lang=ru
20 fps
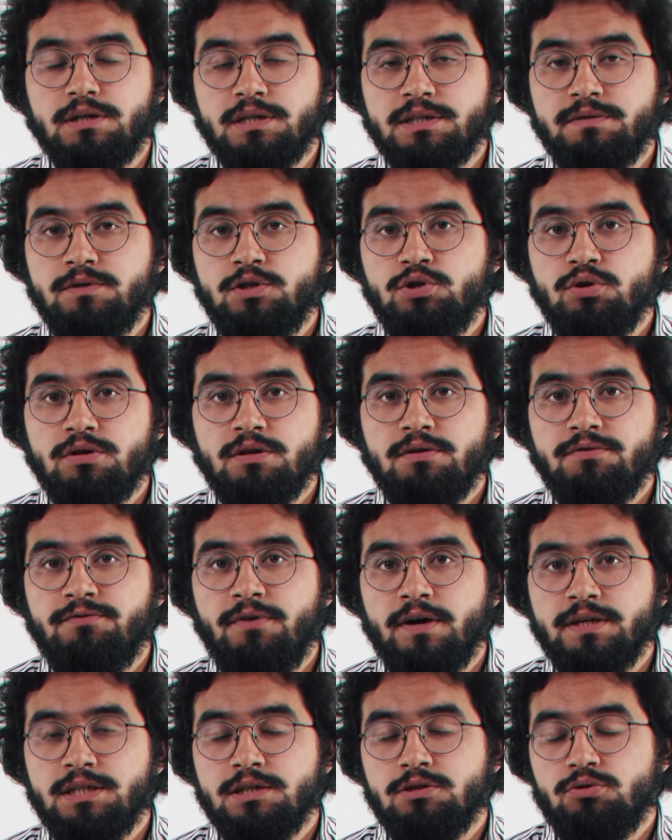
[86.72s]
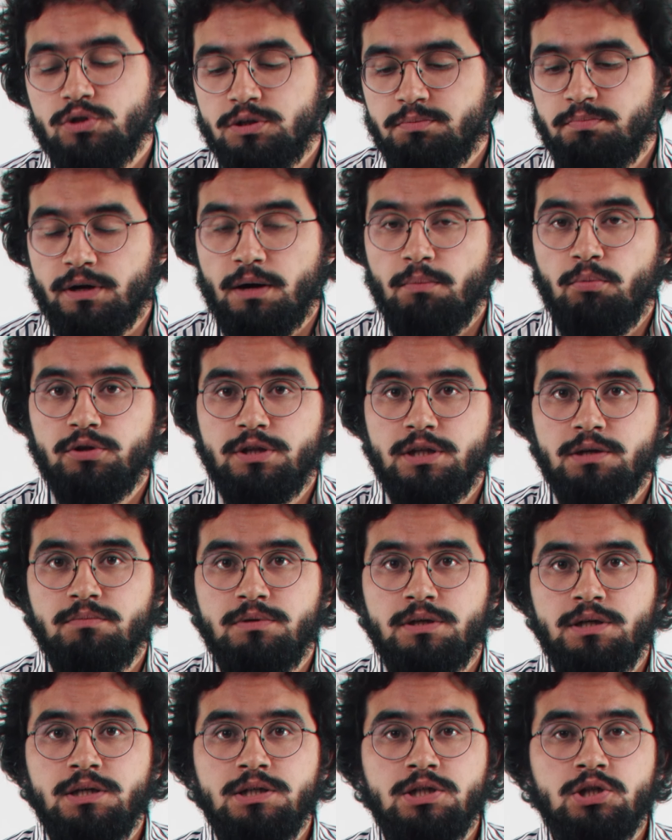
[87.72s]
разведенный в воде, то есть поработаем
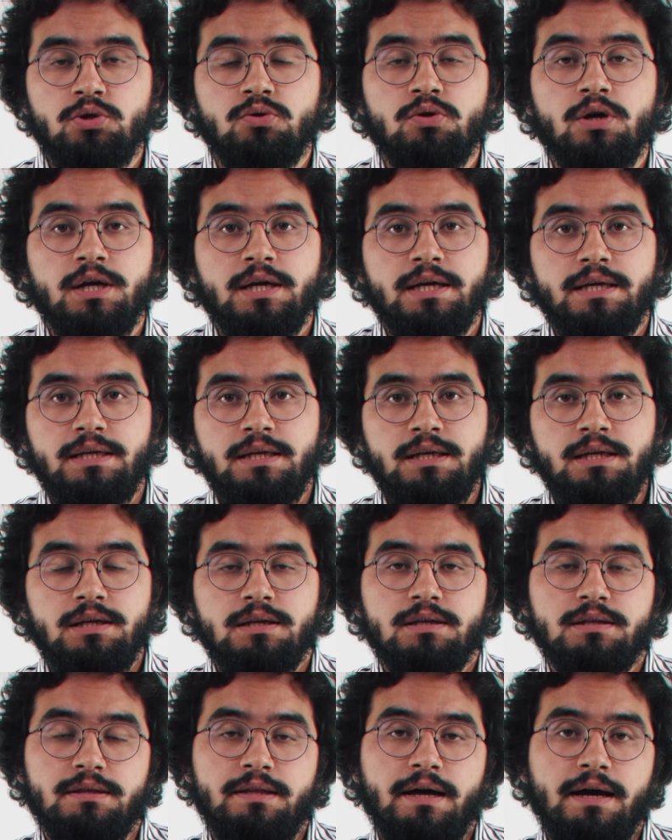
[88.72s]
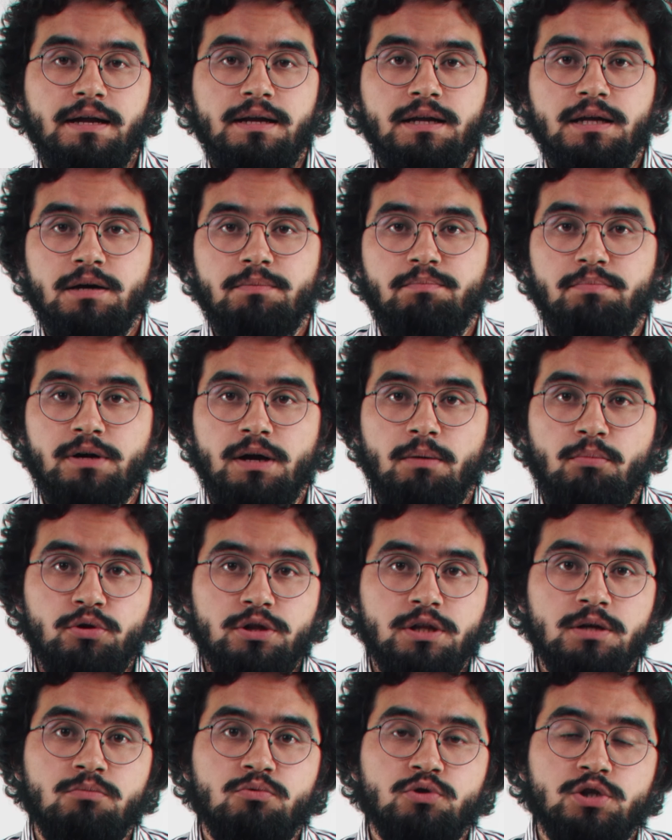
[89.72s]
кистью и далее
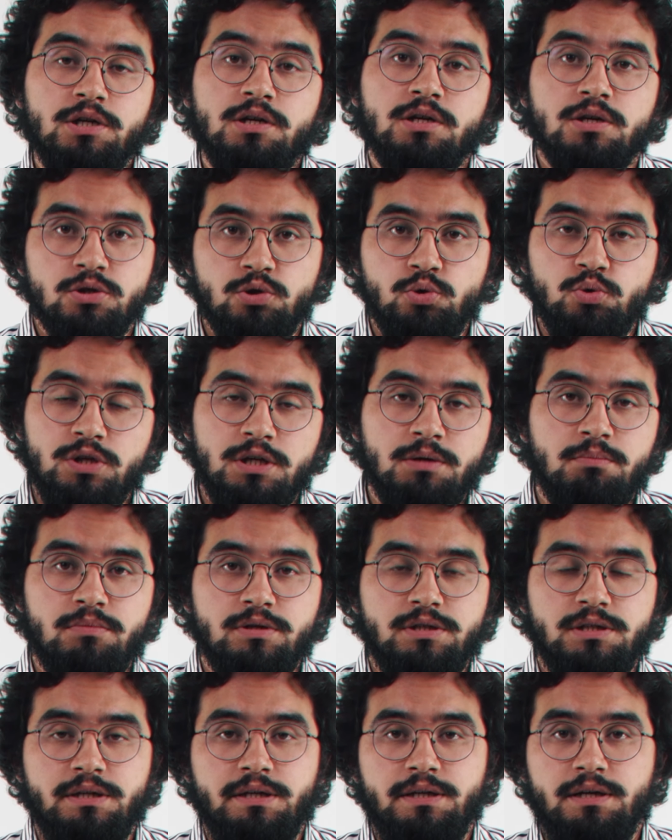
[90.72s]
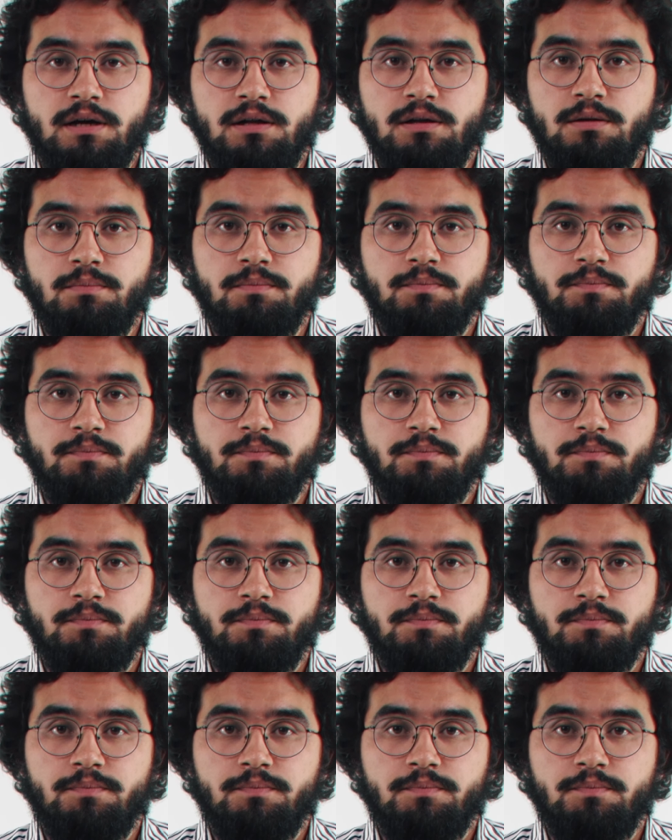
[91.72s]
поработаем уже сухим материалом.